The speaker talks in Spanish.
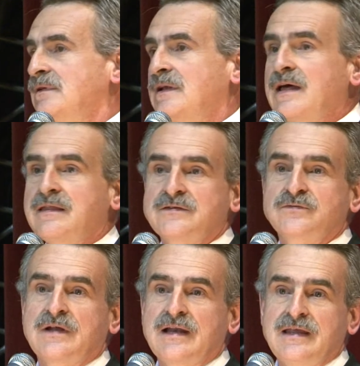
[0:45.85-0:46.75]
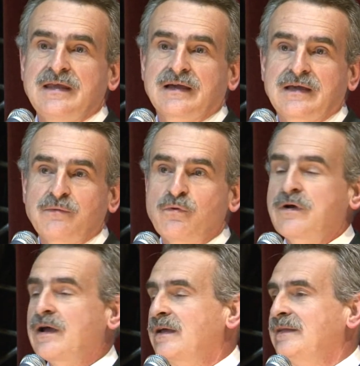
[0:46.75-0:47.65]
La de es una línea que
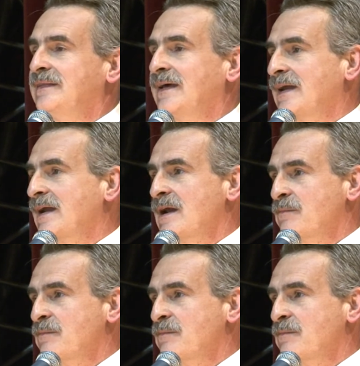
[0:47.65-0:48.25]
busca integrar al